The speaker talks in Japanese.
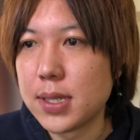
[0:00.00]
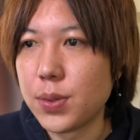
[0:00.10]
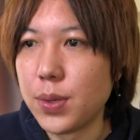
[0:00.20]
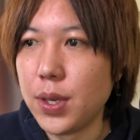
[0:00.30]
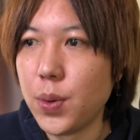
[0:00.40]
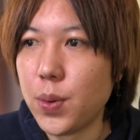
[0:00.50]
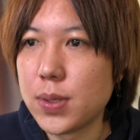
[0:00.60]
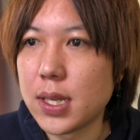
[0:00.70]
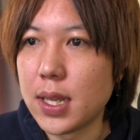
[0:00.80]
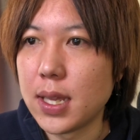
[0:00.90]
その利用
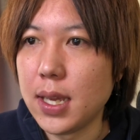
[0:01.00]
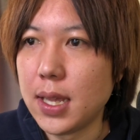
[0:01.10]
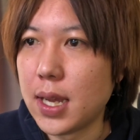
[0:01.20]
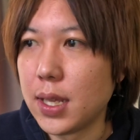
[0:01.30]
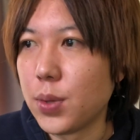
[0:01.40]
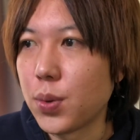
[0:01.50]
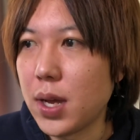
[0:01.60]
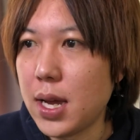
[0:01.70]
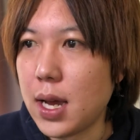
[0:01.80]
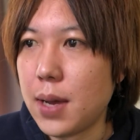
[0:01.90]
されていたりと
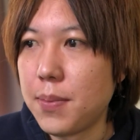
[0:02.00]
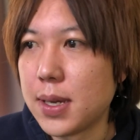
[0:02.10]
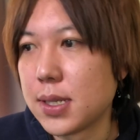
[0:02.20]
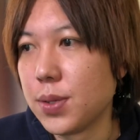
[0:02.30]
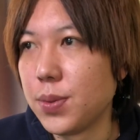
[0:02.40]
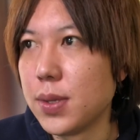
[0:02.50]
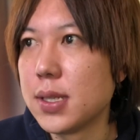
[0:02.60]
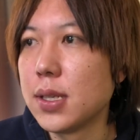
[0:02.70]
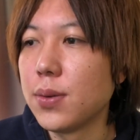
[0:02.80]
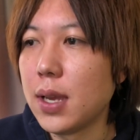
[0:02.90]
か、まあ、するんで
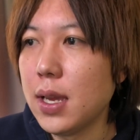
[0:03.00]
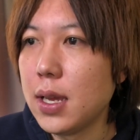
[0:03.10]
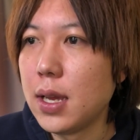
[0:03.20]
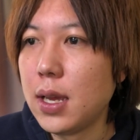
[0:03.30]
すよね。